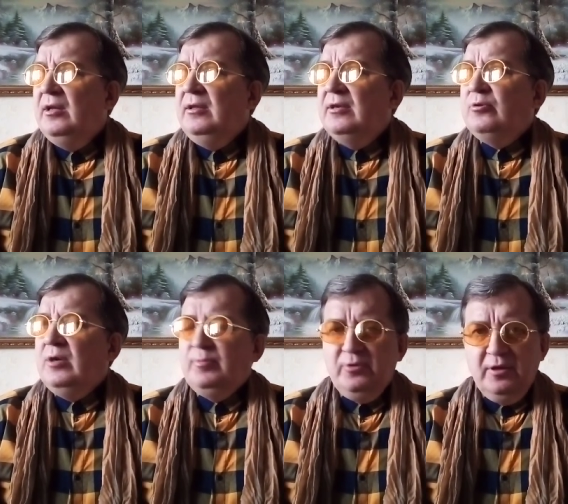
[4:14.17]
для
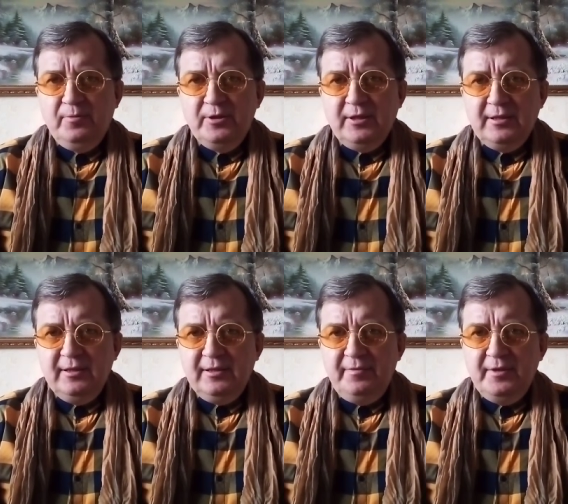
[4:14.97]
сухопутных войск
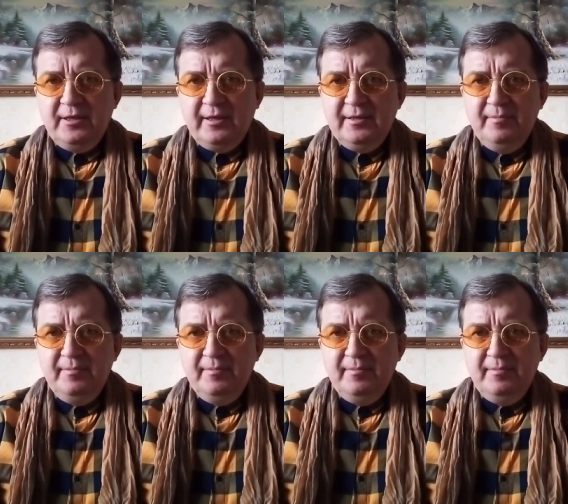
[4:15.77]
Российской Федерации,